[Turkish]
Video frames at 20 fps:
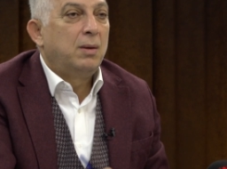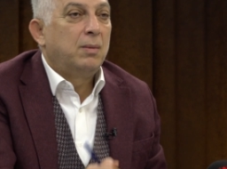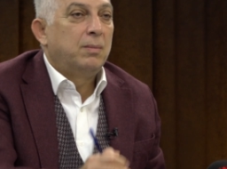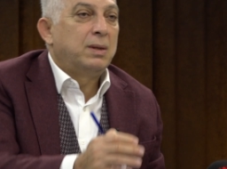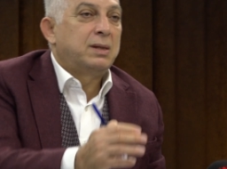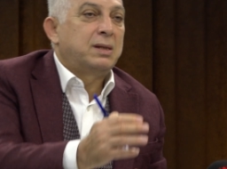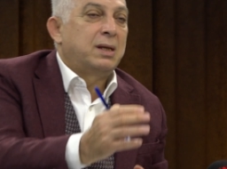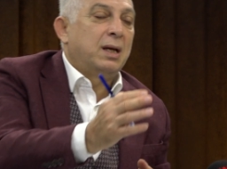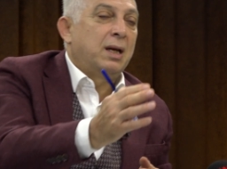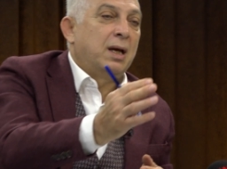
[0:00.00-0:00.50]

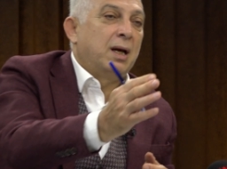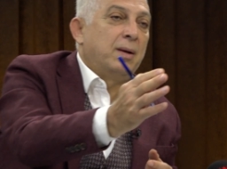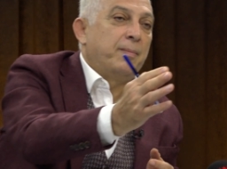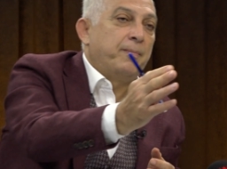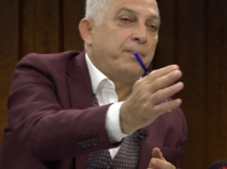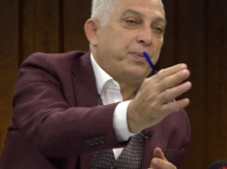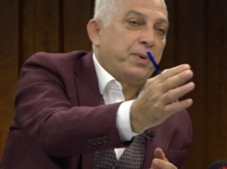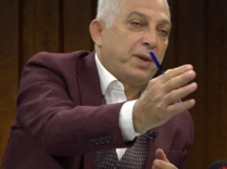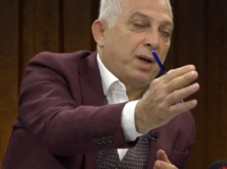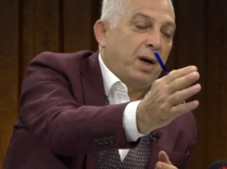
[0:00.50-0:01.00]
Mesela
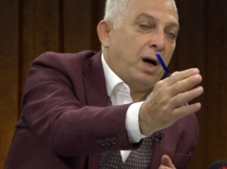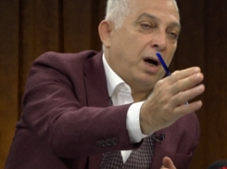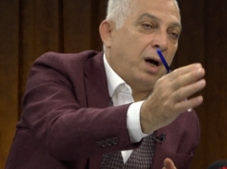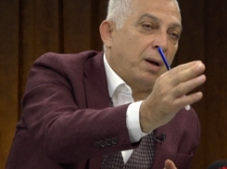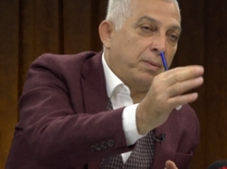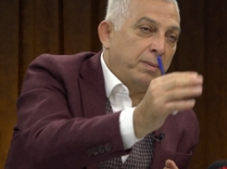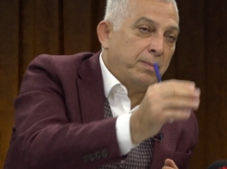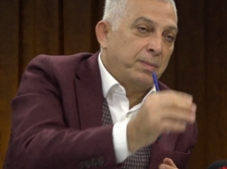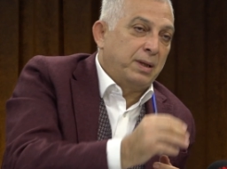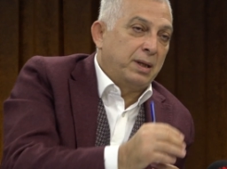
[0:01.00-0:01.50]

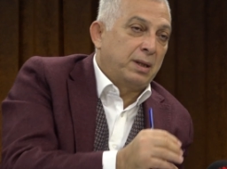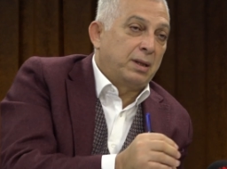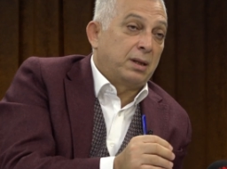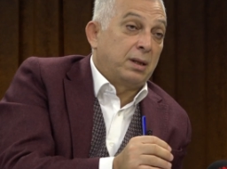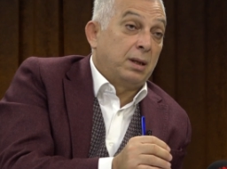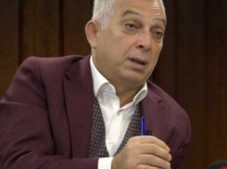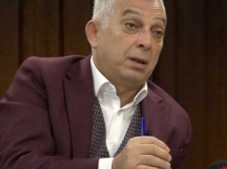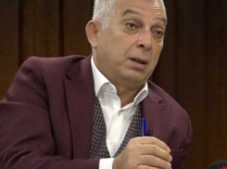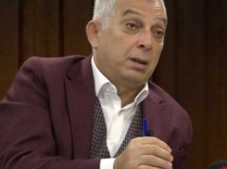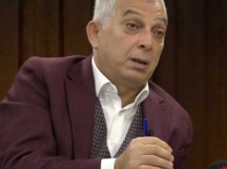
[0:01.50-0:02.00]
abim
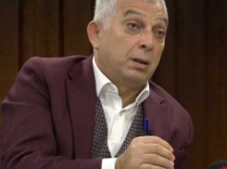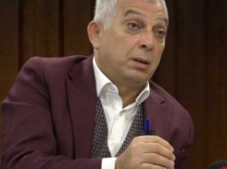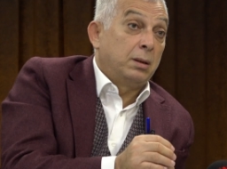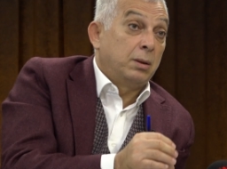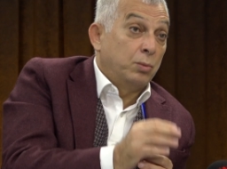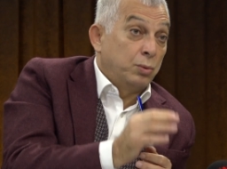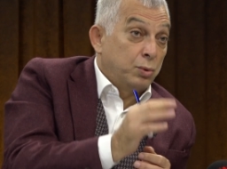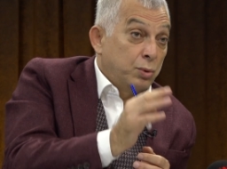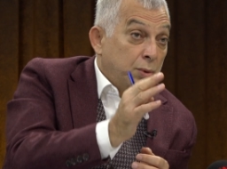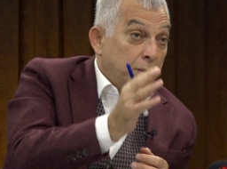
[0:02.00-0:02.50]
gitti
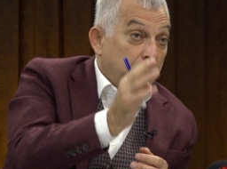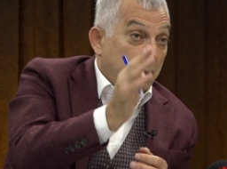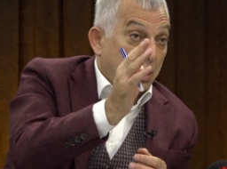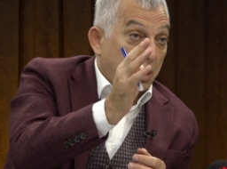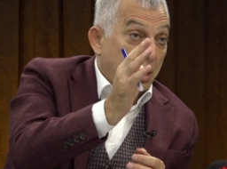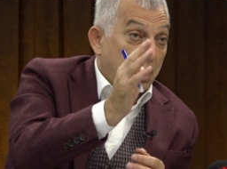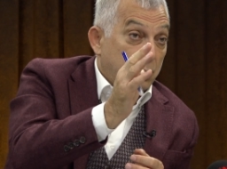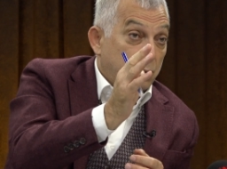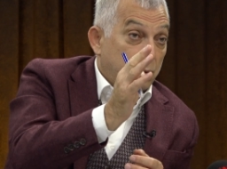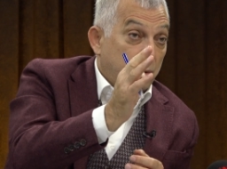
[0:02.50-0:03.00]
uzun
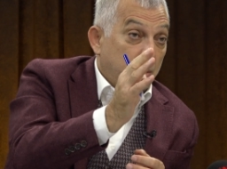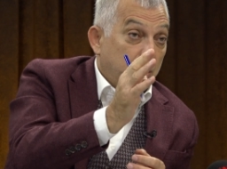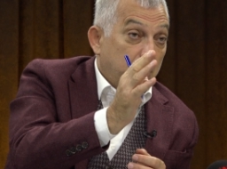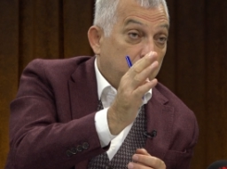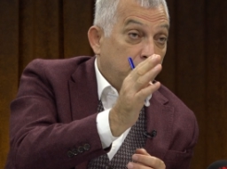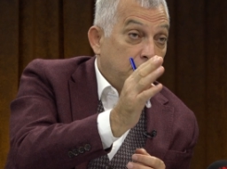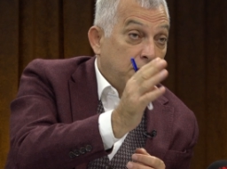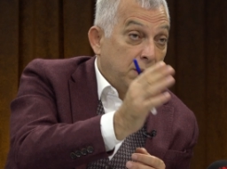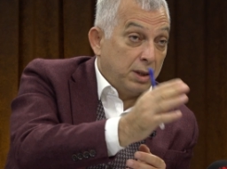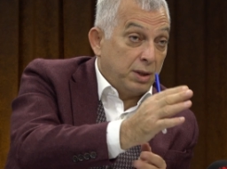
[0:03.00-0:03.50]
yıllar
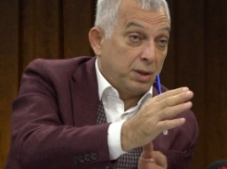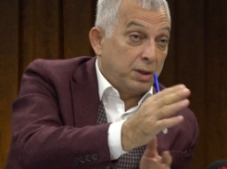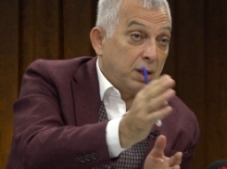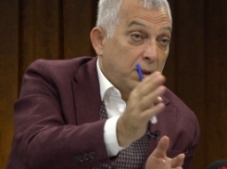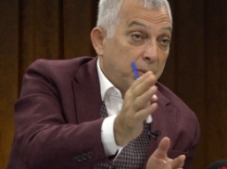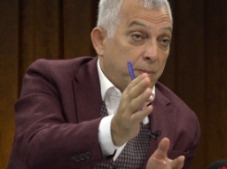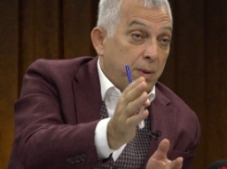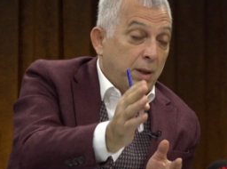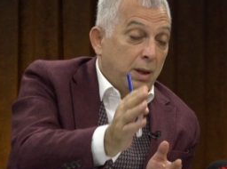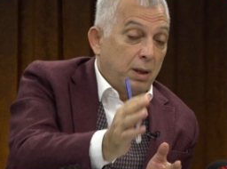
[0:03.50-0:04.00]
sonra
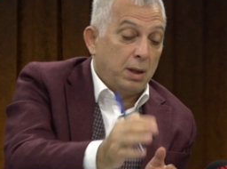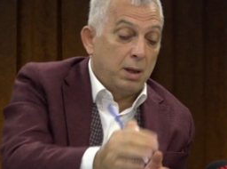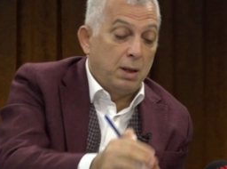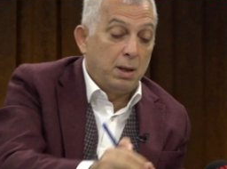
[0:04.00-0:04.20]
Necdet Bey.